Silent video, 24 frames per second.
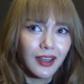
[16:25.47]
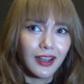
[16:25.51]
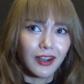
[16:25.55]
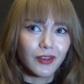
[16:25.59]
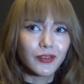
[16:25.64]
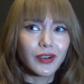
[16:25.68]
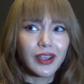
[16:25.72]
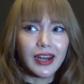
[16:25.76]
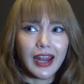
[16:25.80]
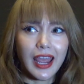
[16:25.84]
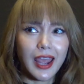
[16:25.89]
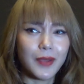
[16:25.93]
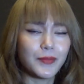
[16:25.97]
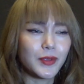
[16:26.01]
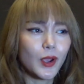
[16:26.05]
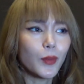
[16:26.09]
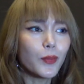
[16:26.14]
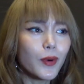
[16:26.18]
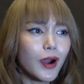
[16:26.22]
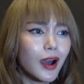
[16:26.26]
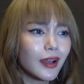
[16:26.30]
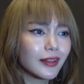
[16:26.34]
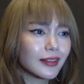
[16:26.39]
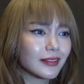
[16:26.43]
có nghĩa là em
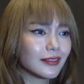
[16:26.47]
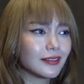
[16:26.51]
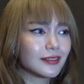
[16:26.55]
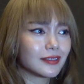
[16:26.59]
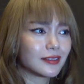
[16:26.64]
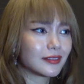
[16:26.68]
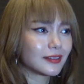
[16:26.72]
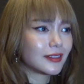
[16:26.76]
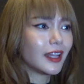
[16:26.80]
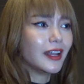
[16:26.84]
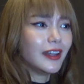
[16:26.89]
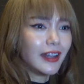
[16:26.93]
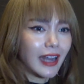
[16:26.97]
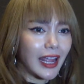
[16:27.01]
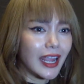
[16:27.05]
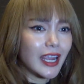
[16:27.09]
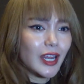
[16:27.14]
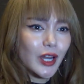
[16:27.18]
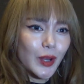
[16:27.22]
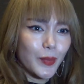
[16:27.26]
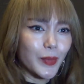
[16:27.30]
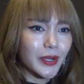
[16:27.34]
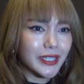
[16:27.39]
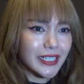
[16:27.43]
dốc hết tình
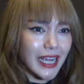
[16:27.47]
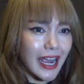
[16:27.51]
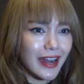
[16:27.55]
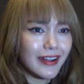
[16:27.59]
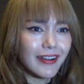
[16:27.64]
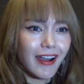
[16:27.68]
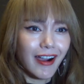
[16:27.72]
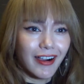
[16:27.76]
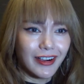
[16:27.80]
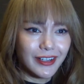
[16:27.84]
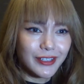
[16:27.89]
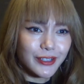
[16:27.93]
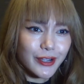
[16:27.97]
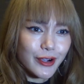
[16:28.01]
này để mà trả nợ